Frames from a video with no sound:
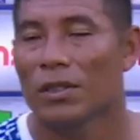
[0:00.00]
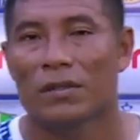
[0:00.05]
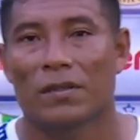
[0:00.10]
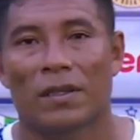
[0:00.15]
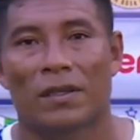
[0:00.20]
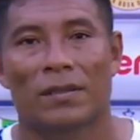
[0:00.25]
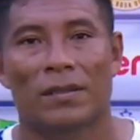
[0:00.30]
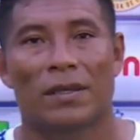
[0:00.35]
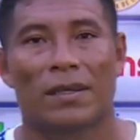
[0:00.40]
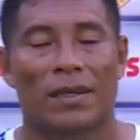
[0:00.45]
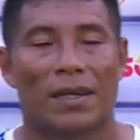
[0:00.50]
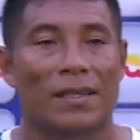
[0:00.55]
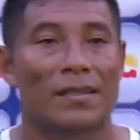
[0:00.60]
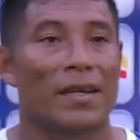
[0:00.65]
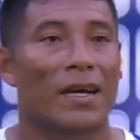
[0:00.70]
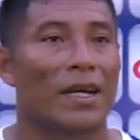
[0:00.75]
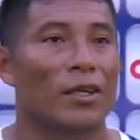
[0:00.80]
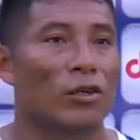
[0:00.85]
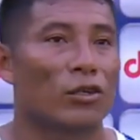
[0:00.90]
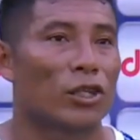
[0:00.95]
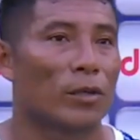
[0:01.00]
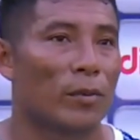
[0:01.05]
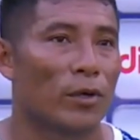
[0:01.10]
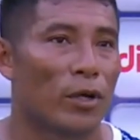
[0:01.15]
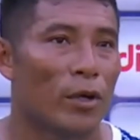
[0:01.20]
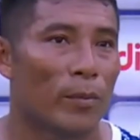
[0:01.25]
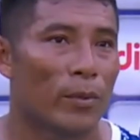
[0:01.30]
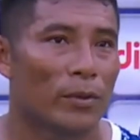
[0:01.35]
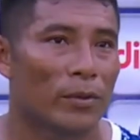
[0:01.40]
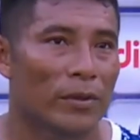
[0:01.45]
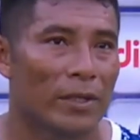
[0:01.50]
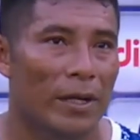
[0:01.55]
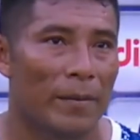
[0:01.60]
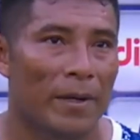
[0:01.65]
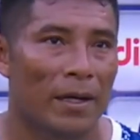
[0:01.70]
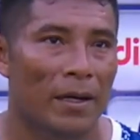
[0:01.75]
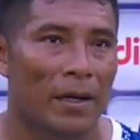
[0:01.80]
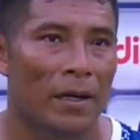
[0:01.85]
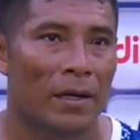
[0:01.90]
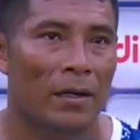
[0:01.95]
dices, gracias a Dios se me dio la oportunidad de
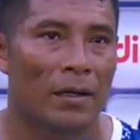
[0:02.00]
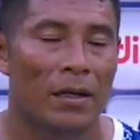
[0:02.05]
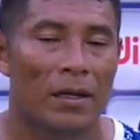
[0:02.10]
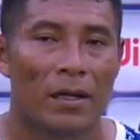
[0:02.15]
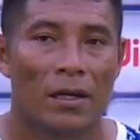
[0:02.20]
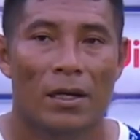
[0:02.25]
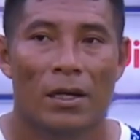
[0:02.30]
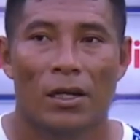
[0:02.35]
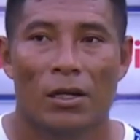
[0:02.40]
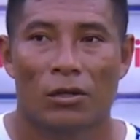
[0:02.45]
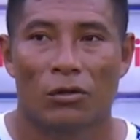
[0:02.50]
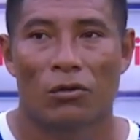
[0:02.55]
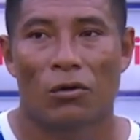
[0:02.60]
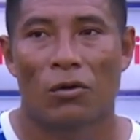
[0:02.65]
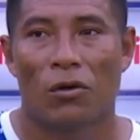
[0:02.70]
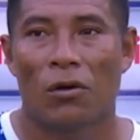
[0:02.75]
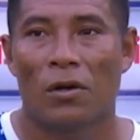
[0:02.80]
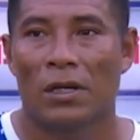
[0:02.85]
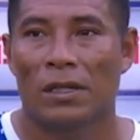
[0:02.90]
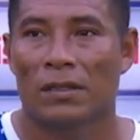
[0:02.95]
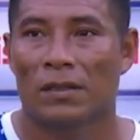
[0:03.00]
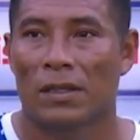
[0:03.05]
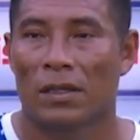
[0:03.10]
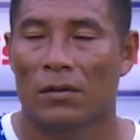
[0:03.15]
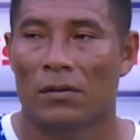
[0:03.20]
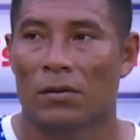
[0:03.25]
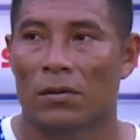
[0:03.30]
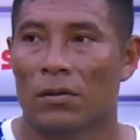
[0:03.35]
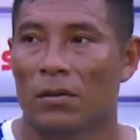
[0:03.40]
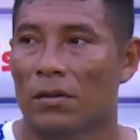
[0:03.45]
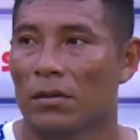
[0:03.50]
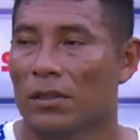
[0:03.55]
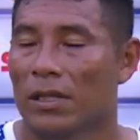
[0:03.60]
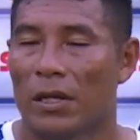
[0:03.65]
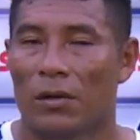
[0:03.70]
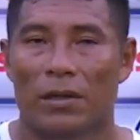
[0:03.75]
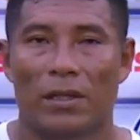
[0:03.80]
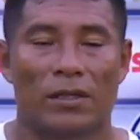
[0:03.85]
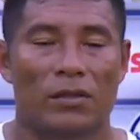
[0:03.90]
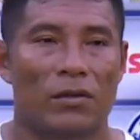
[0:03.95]
marcar dos goles que lo
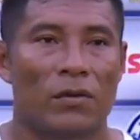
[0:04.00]
dieron el